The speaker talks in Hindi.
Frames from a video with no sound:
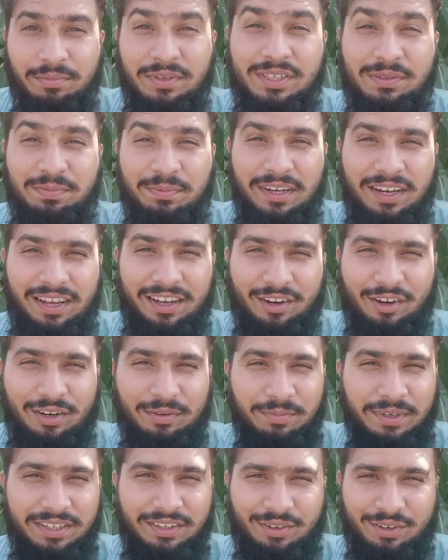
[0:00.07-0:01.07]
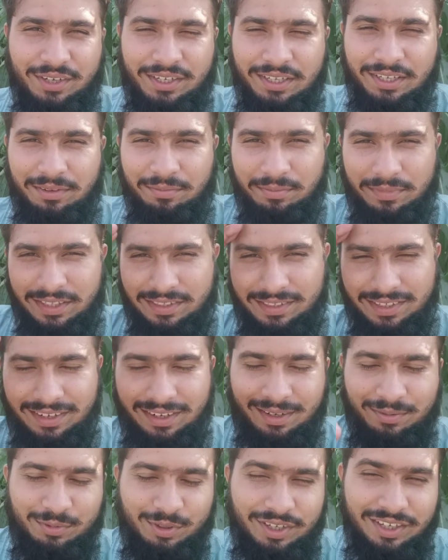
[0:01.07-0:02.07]
बिसमीम
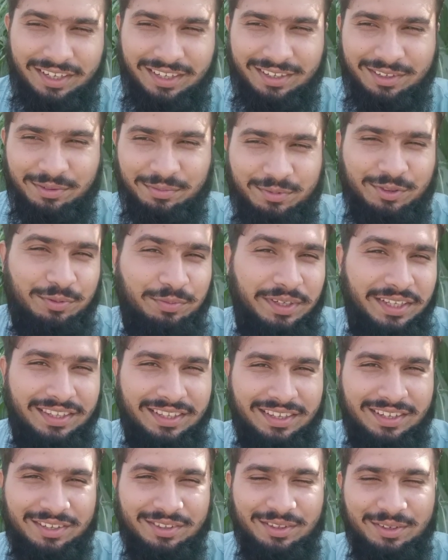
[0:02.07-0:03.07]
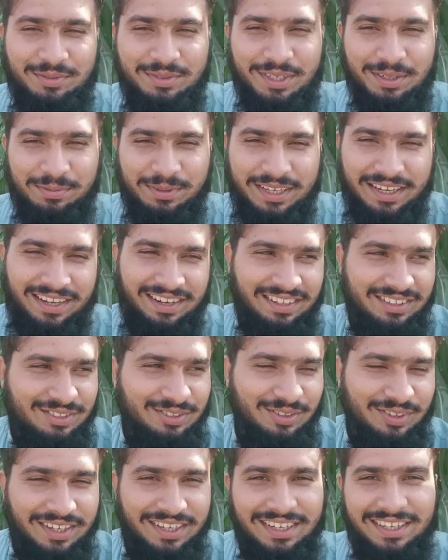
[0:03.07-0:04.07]
अल्लाम उम्मीद करता हूँ सब खैरियत
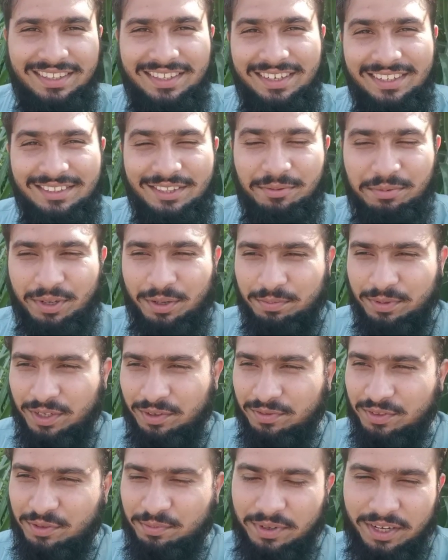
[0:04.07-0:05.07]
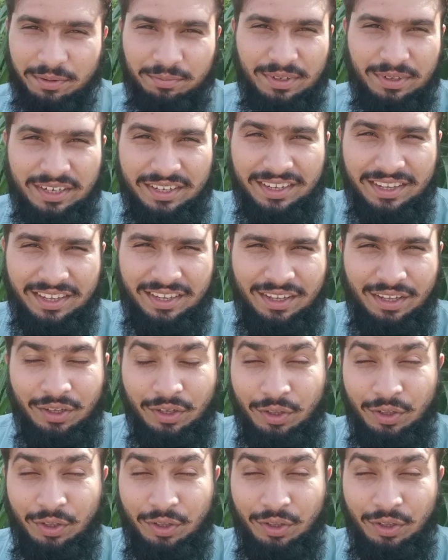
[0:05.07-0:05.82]
से होंगे अल्लाह ताला सबको अपने हिफ्जमान में रखे